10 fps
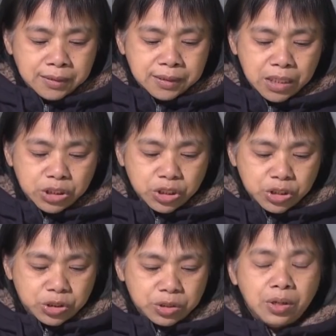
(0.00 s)
在这个
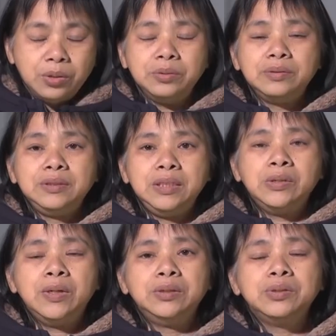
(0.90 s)
时候，也
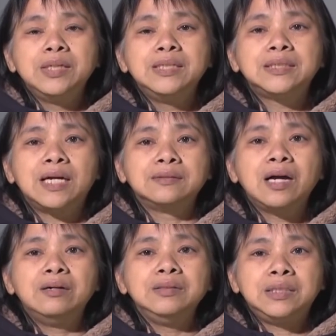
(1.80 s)
有很多人想
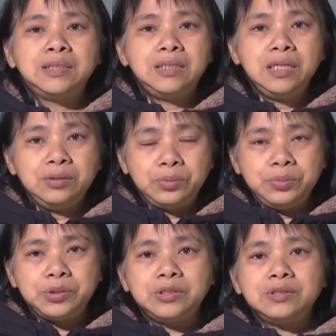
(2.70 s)
到以西帖的
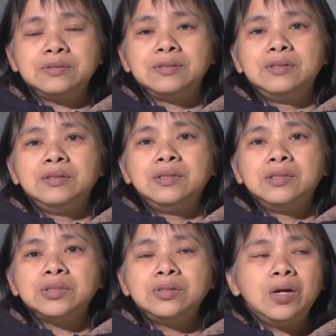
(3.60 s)
故事。
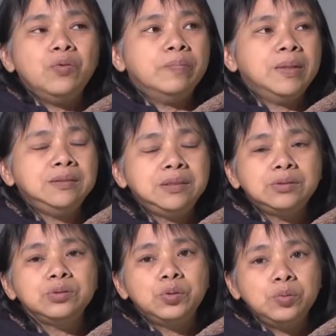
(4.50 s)
虽然我们基
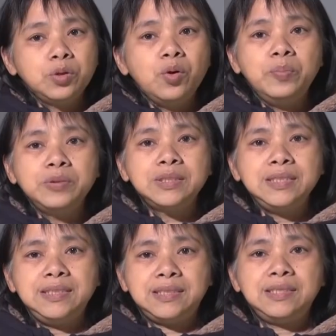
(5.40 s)
督徒都不是
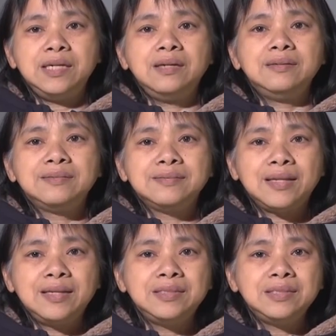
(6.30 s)
以西帖，
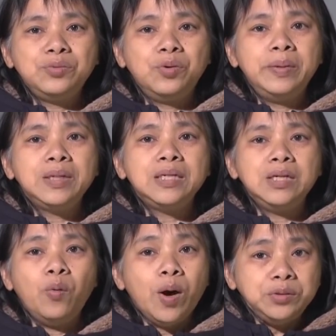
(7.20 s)
但是我们可以
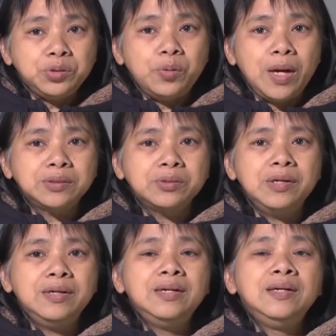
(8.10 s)
换一句话说：